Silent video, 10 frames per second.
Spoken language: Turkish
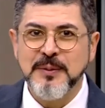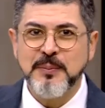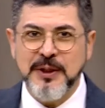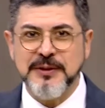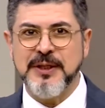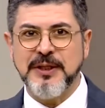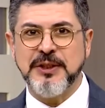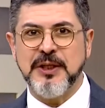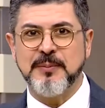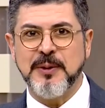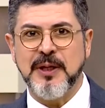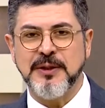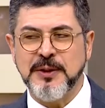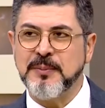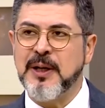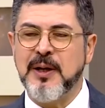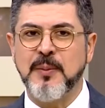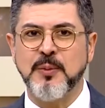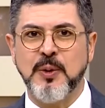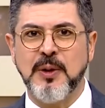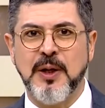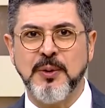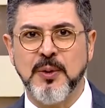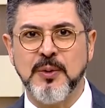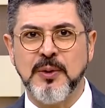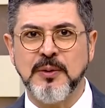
piyasa işi yapılan, şimdi elhamdülillah yok.